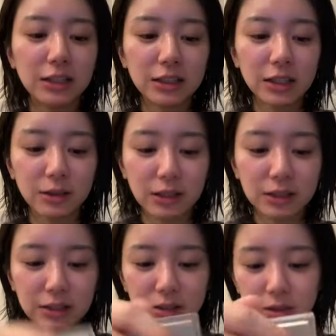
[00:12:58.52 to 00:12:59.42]
んさんのや
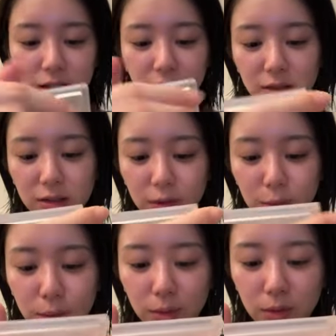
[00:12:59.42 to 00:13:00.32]
つなんですけど、
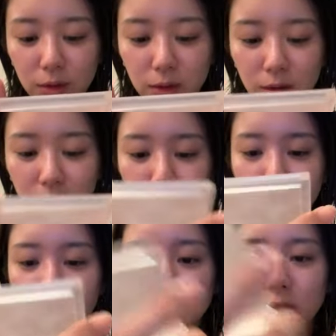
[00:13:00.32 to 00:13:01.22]
こ
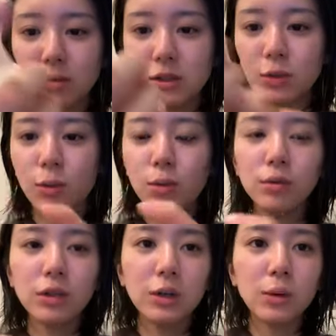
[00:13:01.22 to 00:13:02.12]
れはね、もしここ
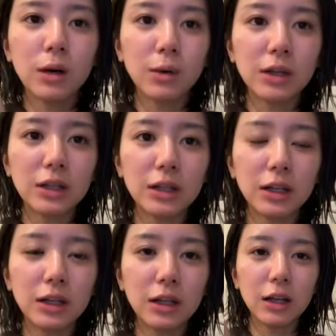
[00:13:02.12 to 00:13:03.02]
の色がお気に
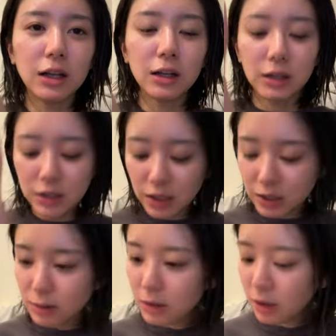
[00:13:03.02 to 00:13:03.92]
入で、最
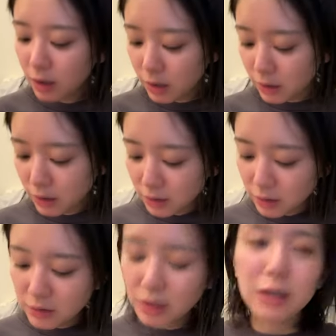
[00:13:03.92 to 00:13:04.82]
近
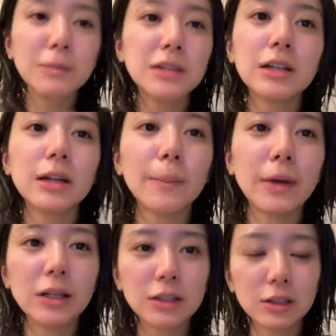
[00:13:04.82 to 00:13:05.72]
さっき見せた
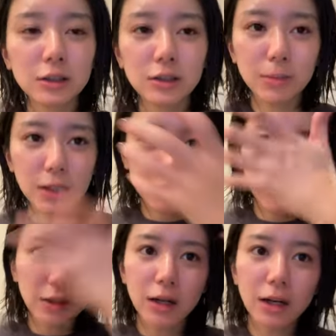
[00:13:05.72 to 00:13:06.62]
ベースベースと
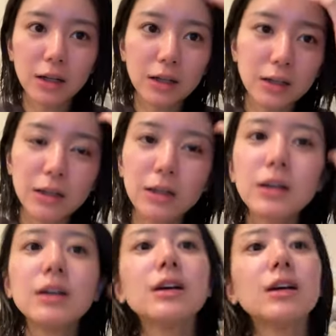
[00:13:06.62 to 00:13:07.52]
いうか
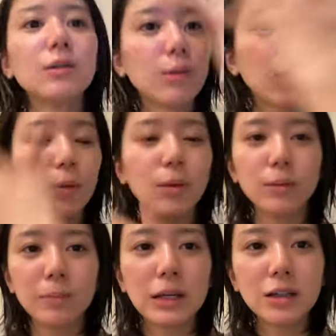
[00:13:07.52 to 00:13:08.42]
こ
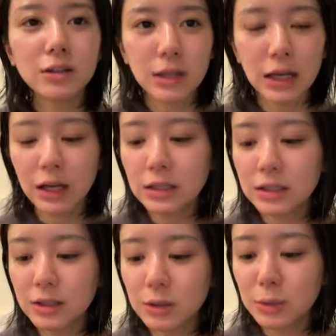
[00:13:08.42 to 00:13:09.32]
うピンク系
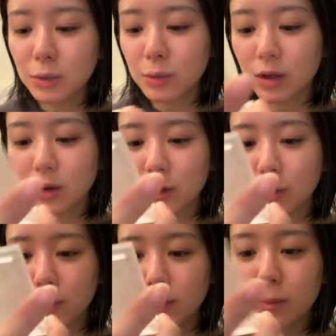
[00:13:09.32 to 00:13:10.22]
にすることが多い
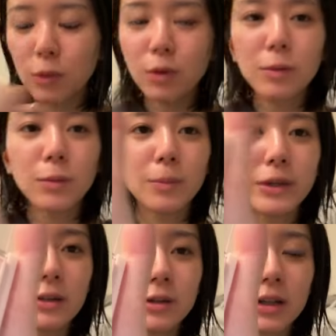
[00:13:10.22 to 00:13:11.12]
の。でもこれも
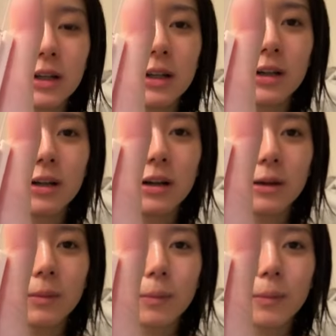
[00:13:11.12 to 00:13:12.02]
ピンク系だから、
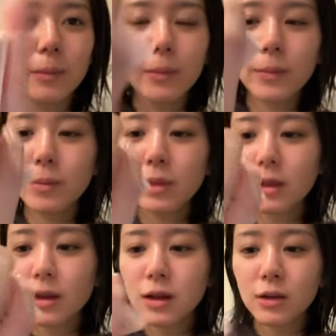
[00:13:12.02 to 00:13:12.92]

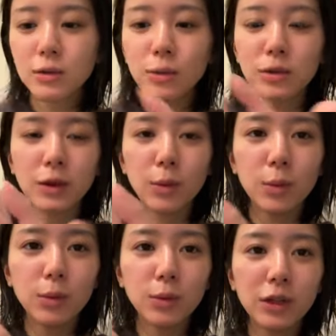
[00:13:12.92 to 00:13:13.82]
そうでこ
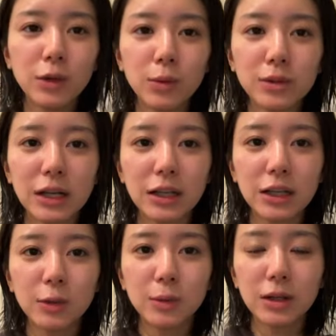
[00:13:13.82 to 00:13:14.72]
この色を最
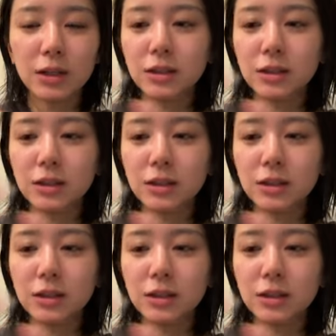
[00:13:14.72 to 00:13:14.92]
近は